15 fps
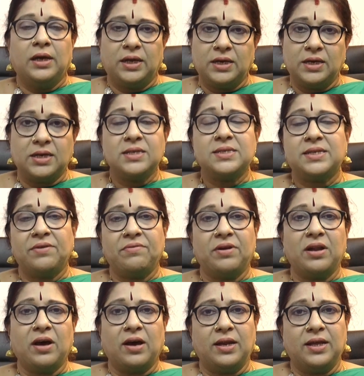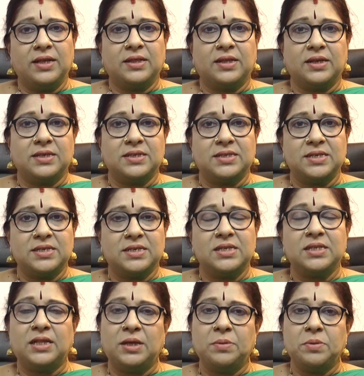இன்று சிவன் ஆலயத்திற்கு சென்று
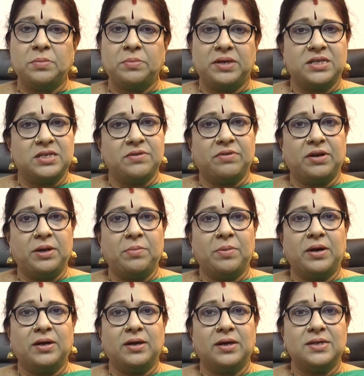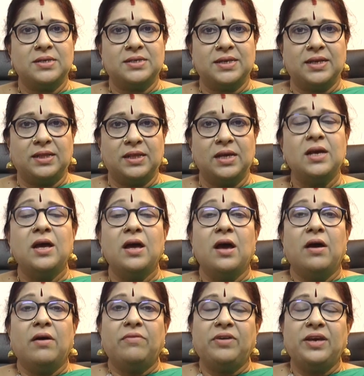தீபமேற்றி வழிபாடுகள் செய்து
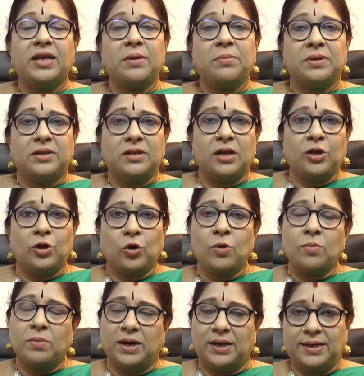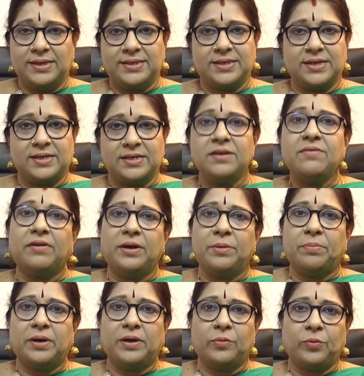வீரபத்ரருக்கும் மாலை சாற்றி
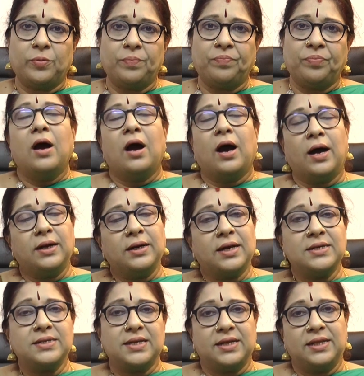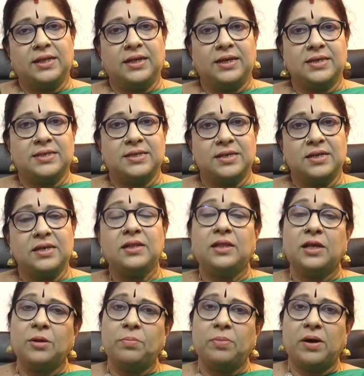வழிபடவும் ஆண்டாள் சன்னதிக்கு சென்று
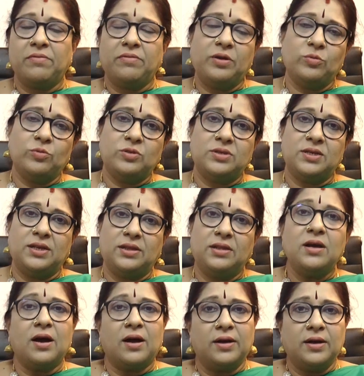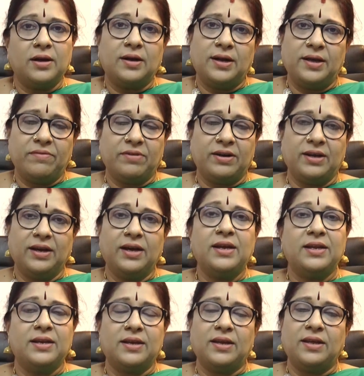திருப்பாவை உச்சரித்து ஆண்டாளை வணங்க
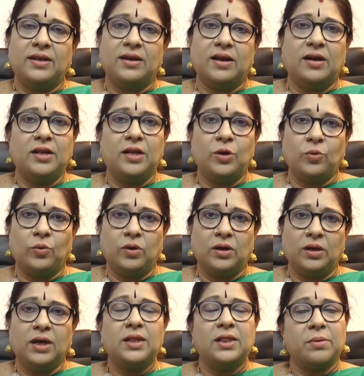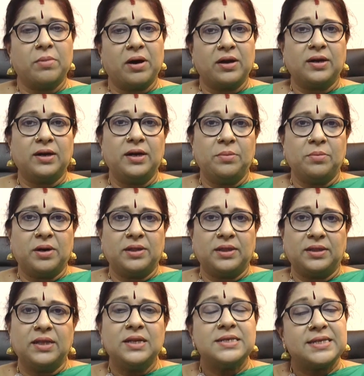இன்றைய நாளில் உங்களுக்கு இந்த மார்கழி
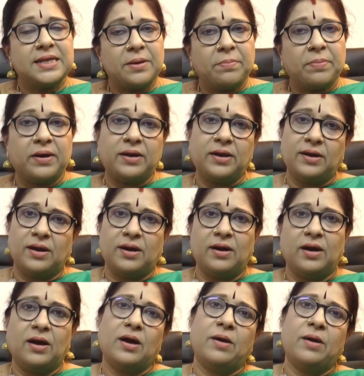மாதத்தில் சிறப்பான நாளாக